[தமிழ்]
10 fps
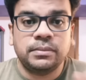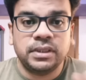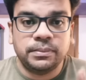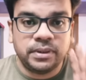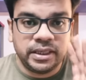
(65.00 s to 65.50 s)

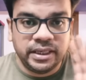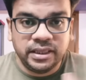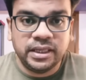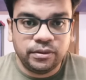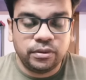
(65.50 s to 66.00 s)
சம்மந்தப்பட்ட
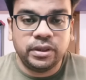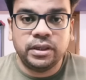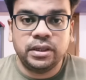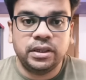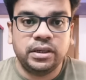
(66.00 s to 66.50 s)
இந்த ஒரு
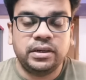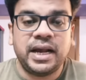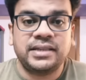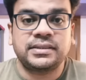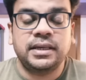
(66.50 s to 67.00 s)

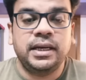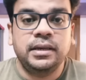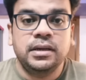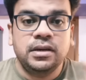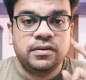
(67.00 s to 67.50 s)
டாஸ்கில்
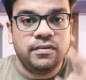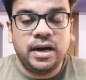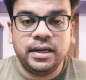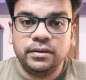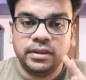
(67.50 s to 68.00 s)

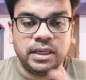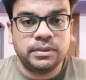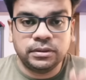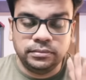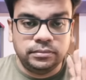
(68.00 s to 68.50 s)
வார்டன் வந்து
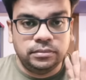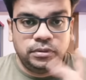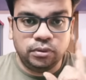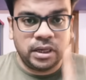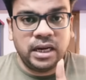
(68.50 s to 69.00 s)
நமக்கும்
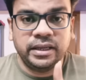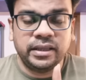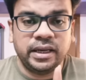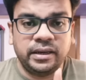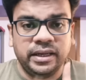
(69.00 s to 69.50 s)
ஒரு ஆள்
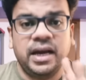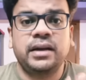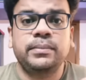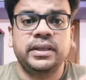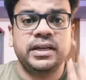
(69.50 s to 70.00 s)
இருந்தாங்க
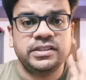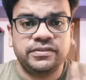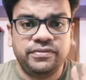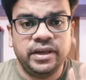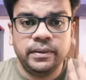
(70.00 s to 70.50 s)
யாருன்னு பார்த்தீங்கன்னா
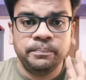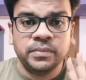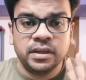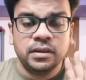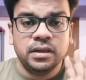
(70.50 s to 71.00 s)
ஜெஃப்ரி
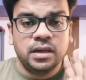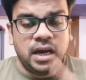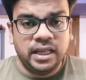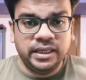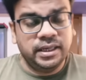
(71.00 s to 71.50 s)

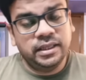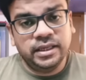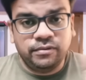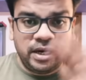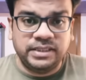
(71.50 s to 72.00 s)
அதுக்கடுத்து
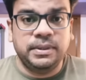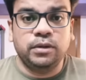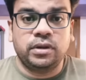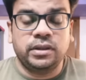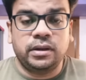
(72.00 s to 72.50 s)

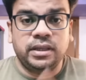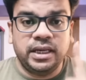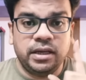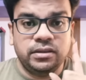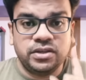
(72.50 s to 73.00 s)
வாட்ச்மேன் ஒருத்தர்
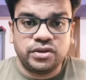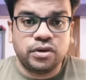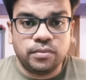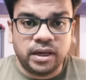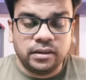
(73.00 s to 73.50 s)
இருந்தார் அது வந்து
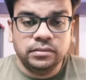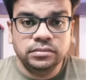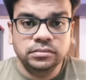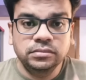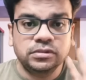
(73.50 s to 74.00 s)
சிவகுமார்
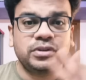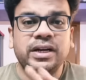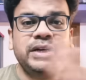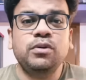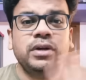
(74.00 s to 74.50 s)
ஸோ
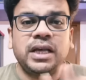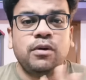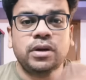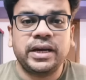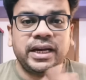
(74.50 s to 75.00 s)
ரெண்டும் ஒன்று
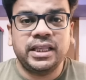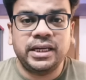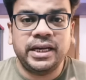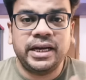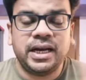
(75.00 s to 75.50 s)
தான் ஒரு
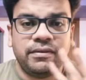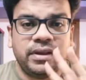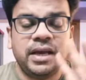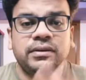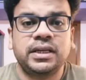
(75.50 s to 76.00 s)
கிட்டத்தட்ட ஏன்னா
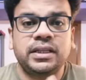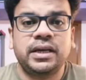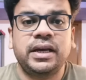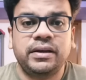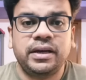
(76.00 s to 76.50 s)
அவர் தான் வந்து அந்த